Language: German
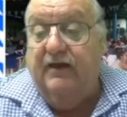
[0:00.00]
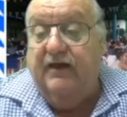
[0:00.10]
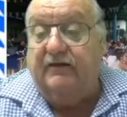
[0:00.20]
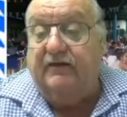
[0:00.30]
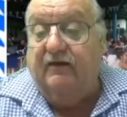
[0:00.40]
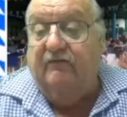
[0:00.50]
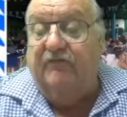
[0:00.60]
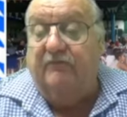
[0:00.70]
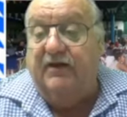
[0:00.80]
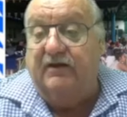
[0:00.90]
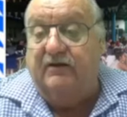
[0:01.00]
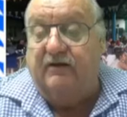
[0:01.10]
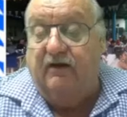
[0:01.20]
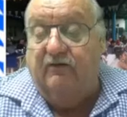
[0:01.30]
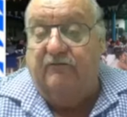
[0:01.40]
Er hat einen Grill von mir
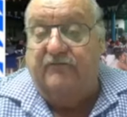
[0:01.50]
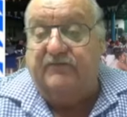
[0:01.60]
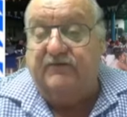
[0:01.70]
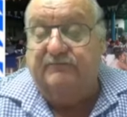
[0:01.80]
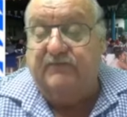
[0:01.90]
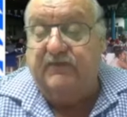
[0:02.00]
gekauft